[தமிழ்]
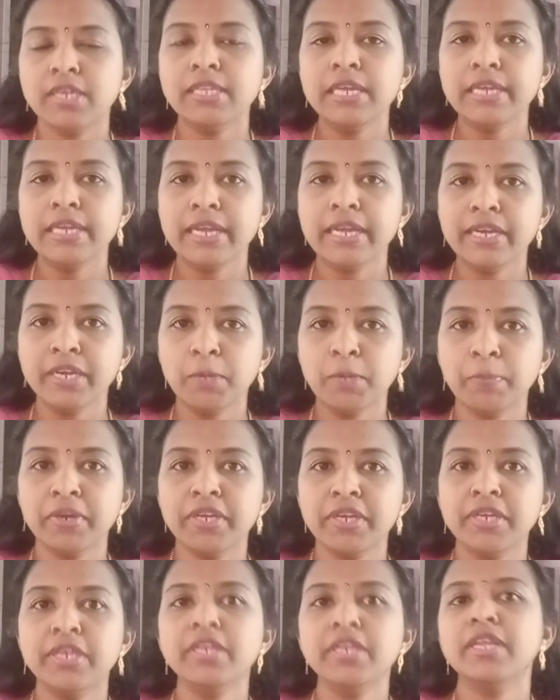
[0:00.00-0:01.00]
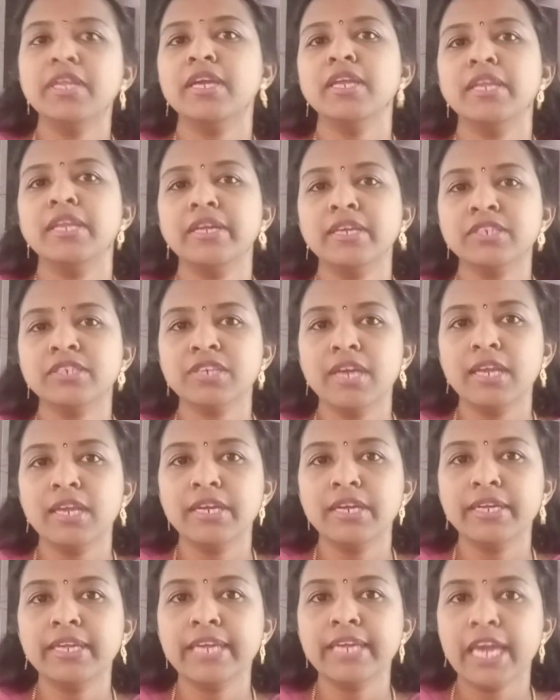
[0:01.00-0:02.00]
இதை என்ட்ரி பண்ணிவிட்டு நீங்கள்
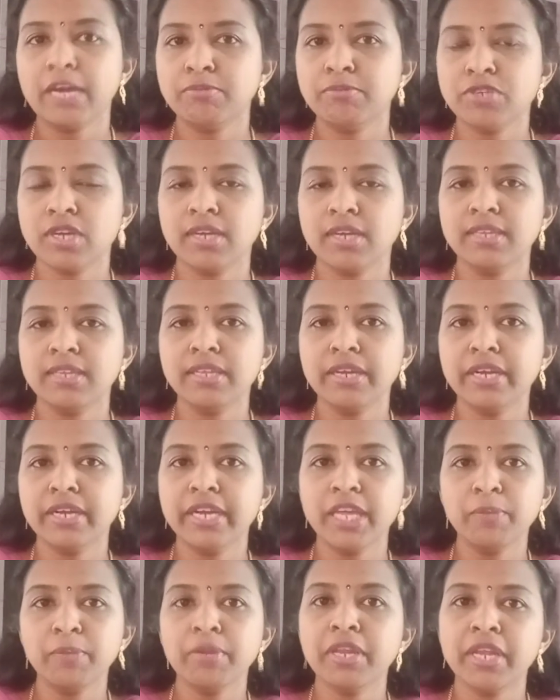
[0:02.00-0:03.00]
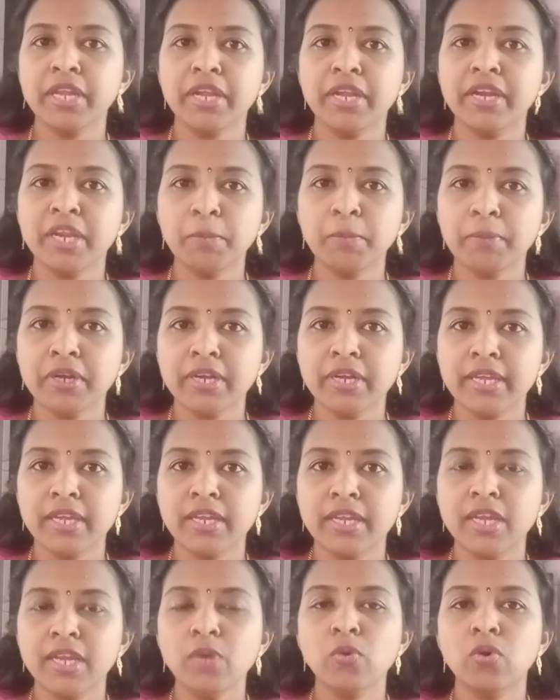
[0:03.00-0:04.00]
நேஷ்னாலிட்டி கேப்சா இந்த ரெண்டையுமே நீ என்ட்ரி
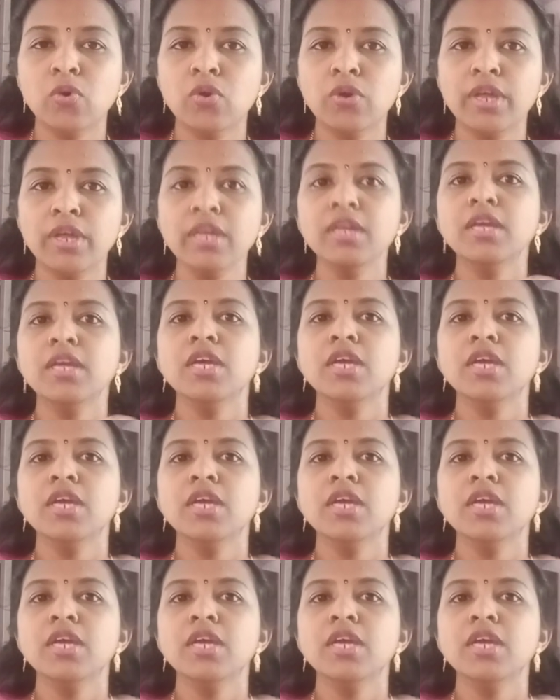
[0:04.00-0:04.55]
பண்ணிட்டீங்கன்னா உங்களோட